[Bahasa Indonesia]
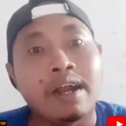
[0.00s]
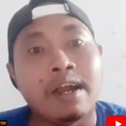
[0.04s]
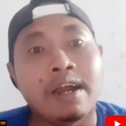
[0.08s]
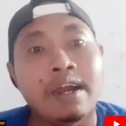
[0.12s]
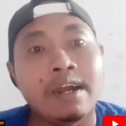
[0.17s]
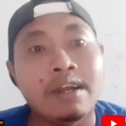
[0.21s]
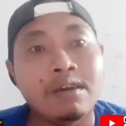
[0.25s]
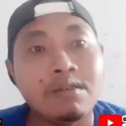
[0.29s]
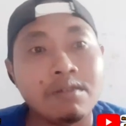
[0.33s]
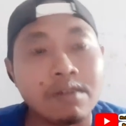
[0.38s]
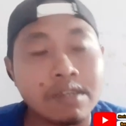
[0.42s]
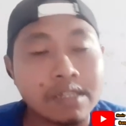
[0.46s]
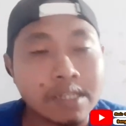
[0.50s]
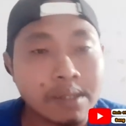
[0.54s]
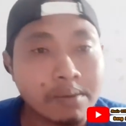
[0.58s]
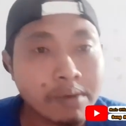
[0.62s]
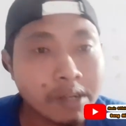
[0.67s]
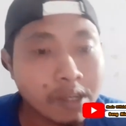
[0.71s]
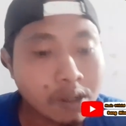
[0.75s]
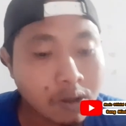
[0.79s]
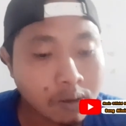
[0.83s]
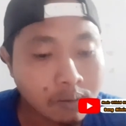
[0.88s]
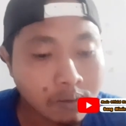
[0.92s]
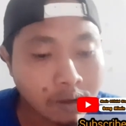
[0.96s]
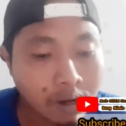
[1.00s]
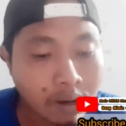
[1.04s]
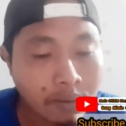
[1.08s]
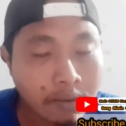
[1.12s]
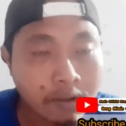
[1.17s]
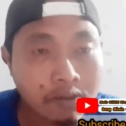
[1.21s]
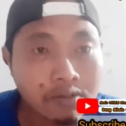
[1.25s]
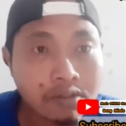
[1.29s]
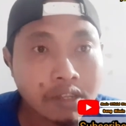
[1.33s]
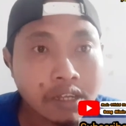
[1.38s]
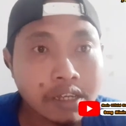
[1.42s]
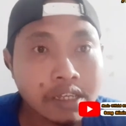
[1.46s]
Halo assalamualaikum
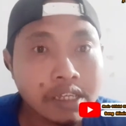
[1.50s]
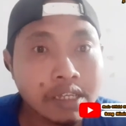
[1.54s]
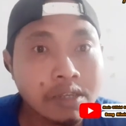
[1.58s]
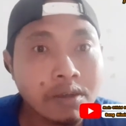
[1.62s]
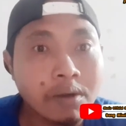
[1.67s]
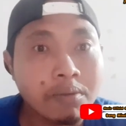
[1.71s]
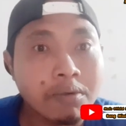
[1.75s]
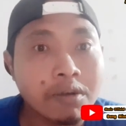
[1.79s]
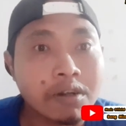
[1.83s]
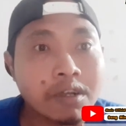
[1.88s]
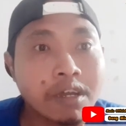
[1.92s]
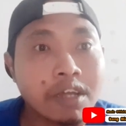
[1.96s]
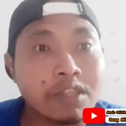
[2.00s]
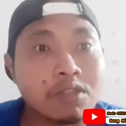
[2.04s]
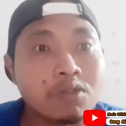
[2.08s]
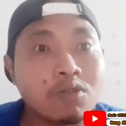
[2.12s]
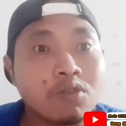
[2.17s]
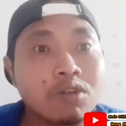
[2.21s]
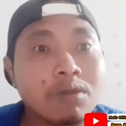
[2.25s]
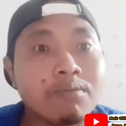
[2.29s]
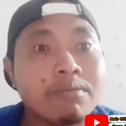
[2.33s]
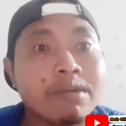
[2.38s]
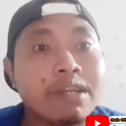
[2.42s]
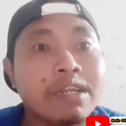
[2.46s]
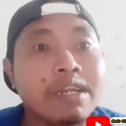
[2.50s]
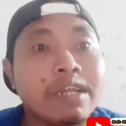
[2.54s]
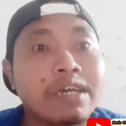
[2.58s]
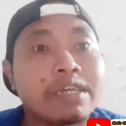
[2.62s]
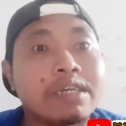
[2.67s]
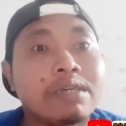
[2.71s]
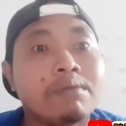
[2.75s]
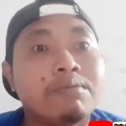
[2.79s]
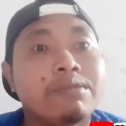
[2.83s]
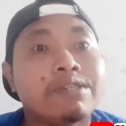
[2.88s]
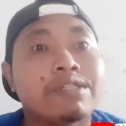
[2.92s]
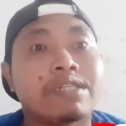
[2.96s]
warahmatullahi wabarakatuh kembali
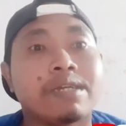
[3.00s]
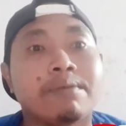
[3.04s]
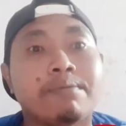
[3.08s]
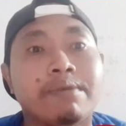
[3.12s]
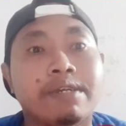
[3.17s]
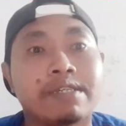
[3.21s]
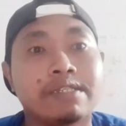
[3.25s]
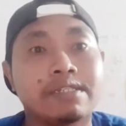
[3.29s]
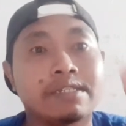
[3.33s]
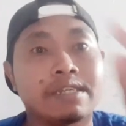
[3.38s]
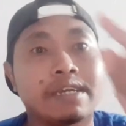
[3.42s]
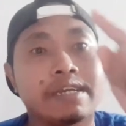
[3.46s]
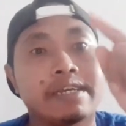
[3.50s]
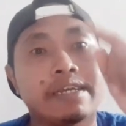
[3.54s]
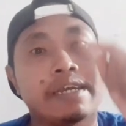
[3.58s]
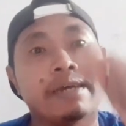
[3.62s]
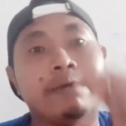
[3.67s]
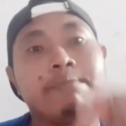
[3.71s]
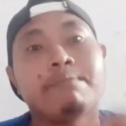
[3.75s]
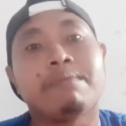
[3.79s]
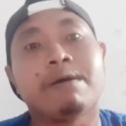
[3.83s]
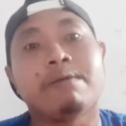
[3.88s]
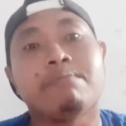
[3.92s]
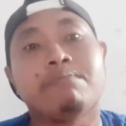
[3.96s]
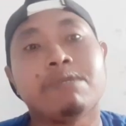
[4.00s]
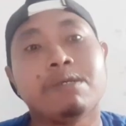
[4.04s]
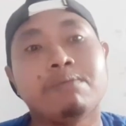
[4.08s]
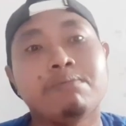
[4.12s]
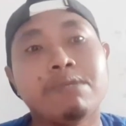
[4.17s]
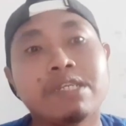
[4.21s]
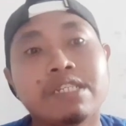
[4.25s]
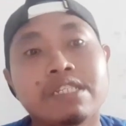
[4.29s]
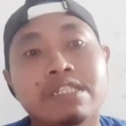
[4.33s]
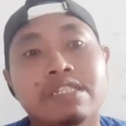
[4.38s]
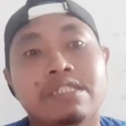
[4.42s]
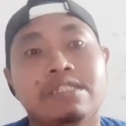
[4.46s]
lagi bersama saya Bang
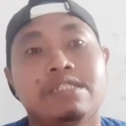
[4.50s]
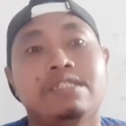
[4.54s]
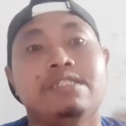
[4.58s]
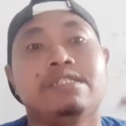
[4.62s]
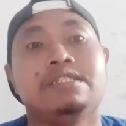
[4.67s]
Mimin